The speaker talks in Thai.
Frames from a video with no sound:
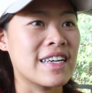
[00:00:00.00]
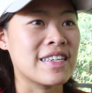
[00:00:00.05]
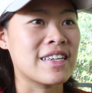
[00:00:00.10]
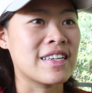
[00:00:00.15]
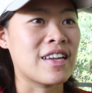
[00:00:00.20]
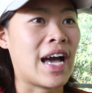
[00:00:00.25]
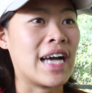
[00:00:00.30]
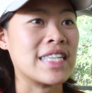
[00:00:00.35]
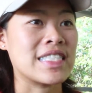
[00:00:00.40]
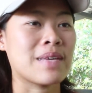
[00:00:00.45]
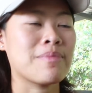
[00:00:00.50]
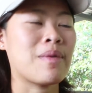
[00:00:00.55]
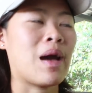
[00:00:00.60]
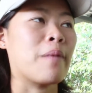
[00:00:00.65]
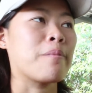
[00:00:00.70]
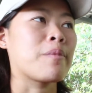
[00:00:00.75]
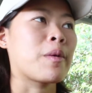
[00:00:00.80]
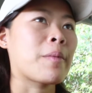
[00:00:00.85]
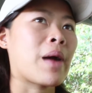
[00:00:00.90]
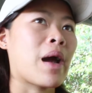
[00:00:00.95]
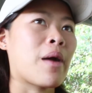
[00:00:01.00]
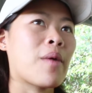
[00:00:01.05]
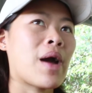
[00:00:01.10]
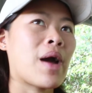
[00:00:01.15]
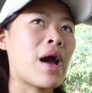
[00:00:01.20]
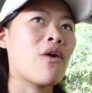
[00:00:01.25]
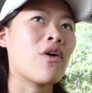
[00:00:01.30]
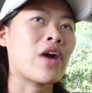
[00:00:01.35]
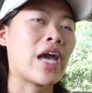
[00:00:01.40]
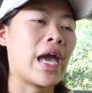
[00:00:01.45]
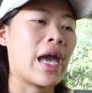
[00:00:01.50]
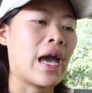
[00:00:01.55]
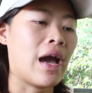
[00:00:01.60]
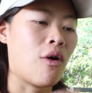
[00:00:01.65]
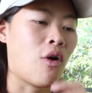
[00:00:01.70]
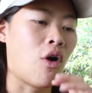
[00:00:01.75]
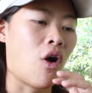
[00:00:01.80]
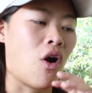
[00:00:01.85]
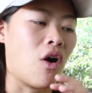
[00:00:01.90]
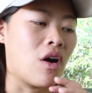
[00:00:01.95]
เราอาจจะแบบประมาณว่าโอเค
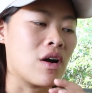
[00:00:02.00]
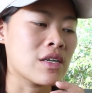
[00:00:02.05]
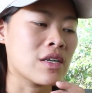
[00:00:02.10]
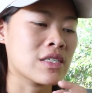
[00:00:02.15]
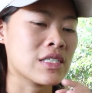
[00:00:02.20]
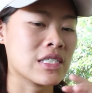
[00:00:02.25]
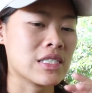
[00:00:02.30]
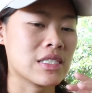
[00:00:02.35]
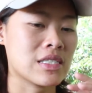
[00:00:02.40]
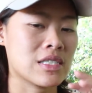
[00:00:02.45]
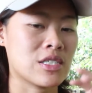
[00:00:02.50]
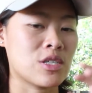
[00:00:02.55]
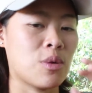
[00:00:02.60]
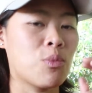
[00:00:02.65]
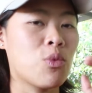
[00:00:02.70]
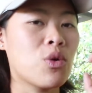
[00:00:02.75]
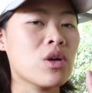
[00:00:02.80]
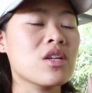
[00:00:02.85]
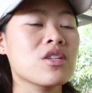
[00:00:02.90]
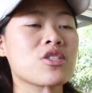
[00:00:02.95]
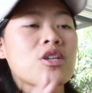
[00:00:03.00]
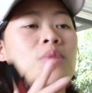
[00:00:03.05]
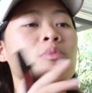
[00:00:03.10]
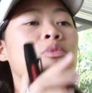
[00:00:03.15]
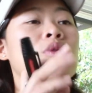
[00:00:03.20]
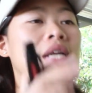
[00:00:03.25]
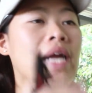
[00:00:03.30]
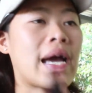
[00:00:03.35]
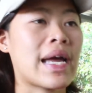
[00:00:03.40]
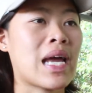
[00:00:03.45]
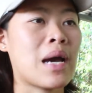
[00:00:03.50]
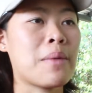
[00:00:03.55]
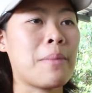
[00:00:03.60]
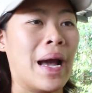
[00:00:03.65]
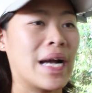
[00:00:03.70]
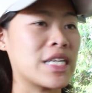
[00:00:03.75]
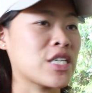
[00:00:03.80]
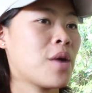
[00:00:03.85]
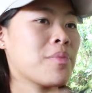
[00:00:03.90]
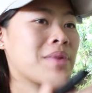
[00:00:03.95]
เอาของสมมุตินะถ้าห
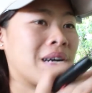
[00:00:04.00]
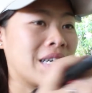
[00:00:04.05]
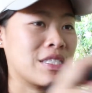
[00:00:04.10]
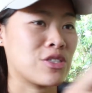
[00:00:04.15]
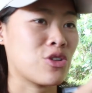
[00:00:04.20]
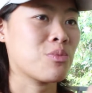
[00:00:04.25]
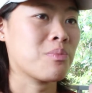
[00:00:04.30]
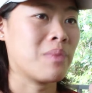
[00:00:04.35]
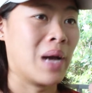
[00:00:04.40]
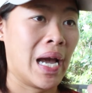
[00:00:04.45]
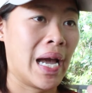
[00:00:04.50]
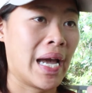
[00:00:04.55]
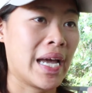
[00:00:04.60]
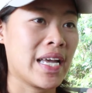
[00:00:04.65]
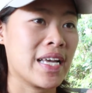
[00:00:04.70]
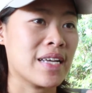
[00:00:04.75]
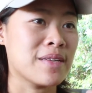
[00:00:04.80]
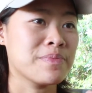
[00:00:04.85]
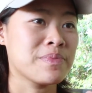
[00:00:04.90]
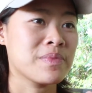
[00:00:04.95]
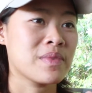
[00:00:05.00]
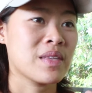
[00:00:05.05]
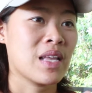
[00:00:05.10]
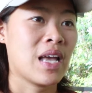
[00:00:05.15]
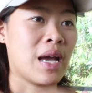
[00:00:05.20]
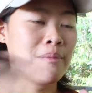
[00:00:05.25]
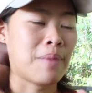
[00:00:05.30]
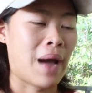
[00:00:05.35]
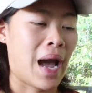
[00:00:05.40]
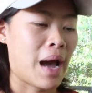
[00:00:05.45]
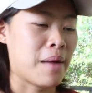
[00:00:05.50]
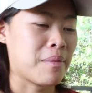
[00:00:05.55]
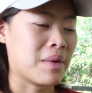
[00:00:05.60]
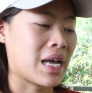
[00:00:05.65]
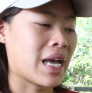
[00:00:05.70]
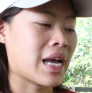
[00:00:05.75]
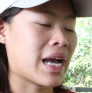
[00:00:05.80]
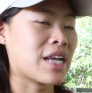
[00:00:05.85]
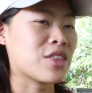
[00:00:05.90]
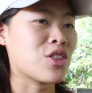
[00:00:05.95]
มาชอบกัดต้นไม้พาไป
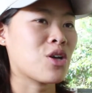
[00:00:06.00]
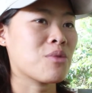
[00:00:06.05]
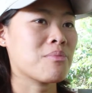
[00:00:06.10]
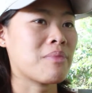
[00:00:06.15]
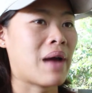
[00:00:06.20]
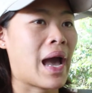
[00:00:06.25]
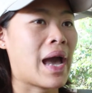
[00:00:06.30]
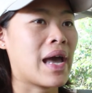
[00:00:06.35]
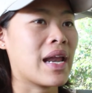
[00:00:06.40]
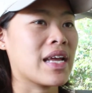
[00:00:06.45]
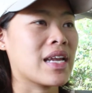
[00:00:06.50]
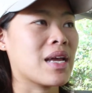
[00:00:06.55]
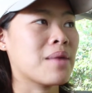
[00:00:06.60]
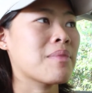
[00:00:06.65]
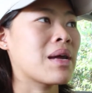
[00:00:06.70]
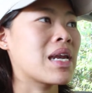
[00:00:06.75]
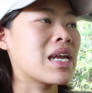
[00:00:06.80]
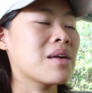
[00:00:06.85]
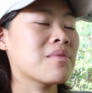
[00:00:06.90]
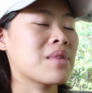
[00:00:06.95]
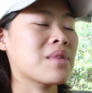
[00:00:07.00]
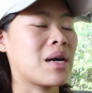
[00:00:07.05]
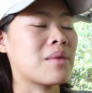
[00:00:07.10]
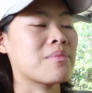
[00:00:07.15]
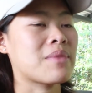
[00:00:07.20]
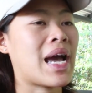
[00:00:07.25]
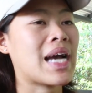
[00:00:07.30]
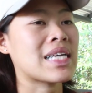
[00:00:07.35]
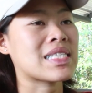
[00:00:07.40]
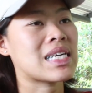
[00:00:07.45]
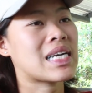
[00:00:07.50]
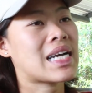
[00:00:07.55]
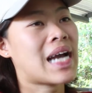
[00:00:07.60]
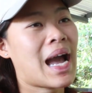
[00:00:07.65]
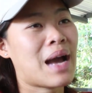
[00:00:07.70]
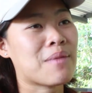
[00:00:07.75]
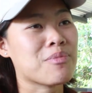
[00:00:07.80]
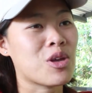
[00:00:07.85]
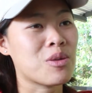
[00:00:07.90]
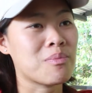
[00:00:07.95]
ใกล้ๆต้นไม้อะไรถ้ามันเริ่มทำหน้าจะ
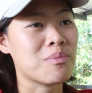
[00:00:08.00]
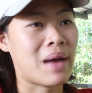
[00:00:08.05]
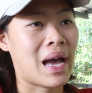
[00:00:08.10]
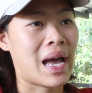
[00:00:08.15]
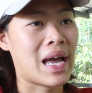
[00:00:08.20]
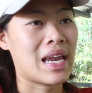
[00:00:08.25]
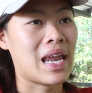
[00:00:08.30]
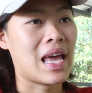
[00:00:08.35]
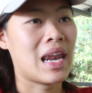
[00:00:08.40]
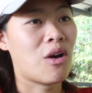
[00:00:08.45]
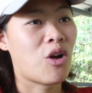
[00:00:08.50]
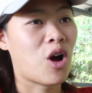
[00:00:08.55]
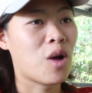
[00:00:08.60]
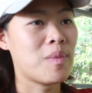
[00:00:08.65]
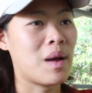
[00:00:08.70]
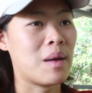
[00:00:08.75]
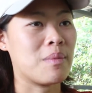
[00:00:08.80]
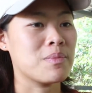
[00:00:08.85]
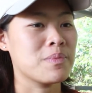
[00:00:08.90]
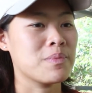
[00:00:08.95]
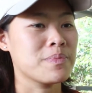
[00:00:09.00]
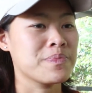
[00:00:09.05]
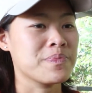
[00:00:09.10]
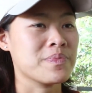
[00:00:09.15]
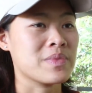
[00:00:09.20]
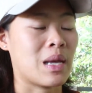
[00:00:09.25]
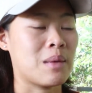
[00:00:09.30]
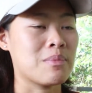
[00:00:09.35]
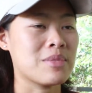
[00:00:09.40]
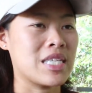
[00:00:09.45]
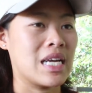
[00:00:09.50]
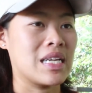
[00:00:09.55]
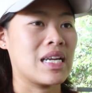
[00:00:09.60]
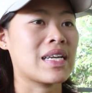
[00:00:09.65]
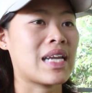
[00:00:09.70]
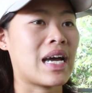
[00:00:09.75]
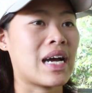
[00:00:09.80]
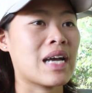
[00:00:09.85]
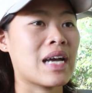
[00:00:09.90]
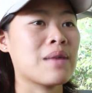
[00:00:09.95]
งาบต้นไม้แล้วเราก็แบบทำเสียง
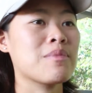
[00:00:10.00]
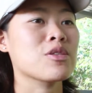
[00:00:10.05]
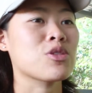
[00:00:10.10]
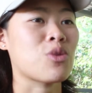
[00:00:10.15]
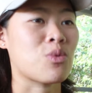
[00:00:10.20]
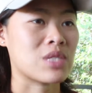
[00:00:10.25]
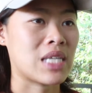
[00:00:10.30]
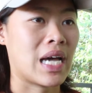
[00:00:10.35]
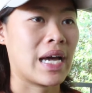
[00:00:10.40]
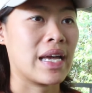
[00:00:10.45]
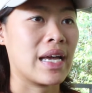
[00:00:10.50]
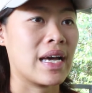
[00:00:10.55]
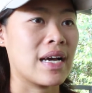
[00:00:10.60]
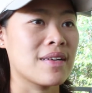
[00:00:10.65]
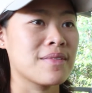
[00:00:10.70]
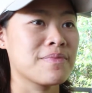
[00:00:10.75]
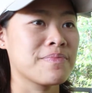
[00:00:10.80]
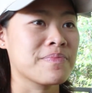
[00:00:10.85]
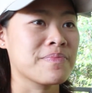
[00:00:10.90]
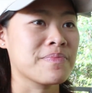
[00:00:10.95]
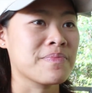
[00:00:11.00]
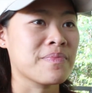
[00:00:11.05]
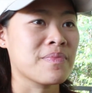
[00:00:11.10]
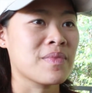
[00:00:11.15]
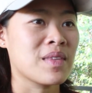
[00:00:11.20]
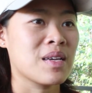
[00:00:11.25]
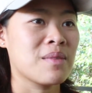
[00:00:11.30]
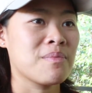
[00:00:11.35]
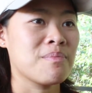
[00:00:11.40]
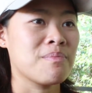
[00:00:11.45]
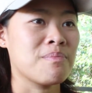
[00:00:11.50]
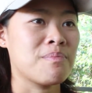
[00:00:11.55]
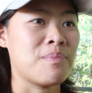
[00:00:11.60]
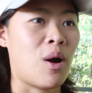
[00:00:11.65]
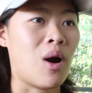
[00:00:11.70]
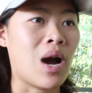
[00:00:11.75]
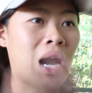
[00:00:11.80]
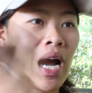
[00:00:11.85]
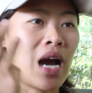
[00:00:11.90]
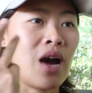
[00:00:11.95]
ดังๆให้มันตกใจอ่ะเพ
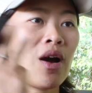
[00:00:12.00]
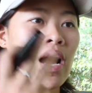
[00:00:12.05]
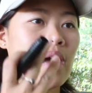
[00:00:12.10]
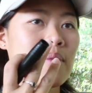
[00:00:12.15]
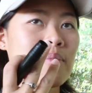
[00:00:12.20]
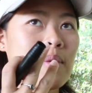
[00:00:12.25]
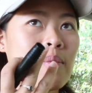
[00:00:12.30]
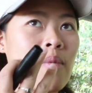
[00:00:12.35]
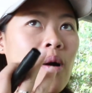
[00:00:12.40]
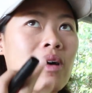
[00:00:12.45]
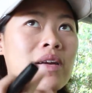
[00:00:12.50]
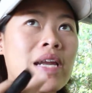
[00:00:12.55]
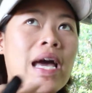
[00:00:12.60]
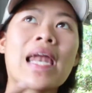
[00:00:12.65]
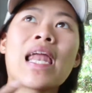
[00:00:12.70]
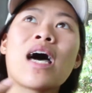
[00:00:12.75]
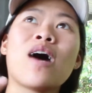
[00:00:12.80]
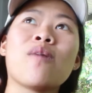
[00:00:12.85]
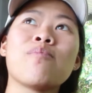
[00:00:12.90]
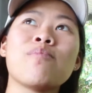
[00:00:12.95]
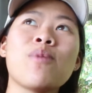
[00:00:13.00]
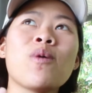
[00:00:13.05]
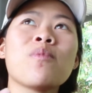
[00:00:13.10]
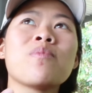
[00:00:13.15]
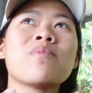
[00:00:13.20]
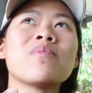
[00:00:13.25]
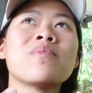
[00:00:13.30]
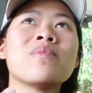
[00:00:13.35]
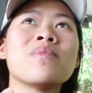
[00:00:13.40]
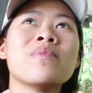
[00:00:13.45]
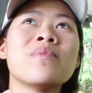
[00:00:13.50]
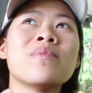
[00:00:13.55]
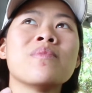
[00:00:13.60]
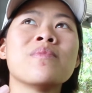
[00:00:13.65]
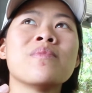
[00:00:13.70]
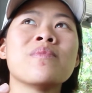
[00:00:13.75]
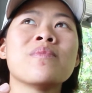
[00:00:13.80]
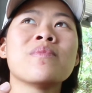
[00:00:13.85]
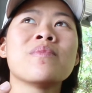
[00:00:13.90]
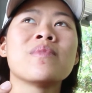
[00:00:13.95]
ราะเขาหันมามองหน้าเราปุ๊บ
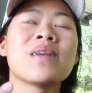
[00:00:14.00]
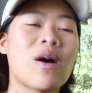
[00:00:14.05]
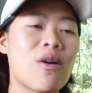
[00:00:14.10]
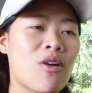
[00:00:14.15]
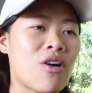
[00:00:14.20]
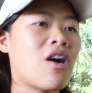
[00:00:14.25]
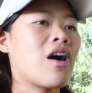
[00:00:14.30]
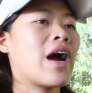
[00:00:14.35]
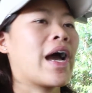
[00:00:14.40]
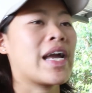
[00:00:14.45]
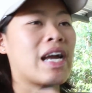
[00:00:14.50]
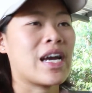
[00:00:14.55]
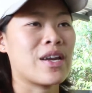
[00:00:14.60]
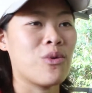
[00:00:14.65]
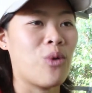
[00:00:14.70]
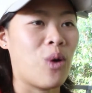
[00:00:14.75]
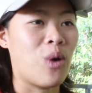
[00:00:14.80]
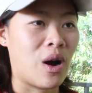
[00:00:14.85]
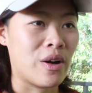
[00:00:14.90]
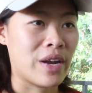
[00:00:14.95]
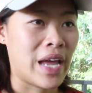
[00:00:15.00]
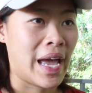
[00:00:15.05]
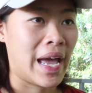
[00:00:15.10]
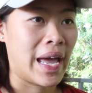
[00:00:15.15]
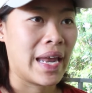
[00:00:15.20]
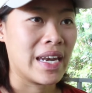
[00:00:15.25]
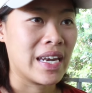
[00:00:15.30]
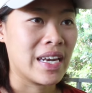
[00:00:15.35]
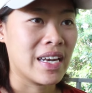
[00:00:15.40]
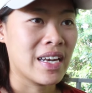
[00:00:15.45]
เราก็ให้กระดูกเขาแทน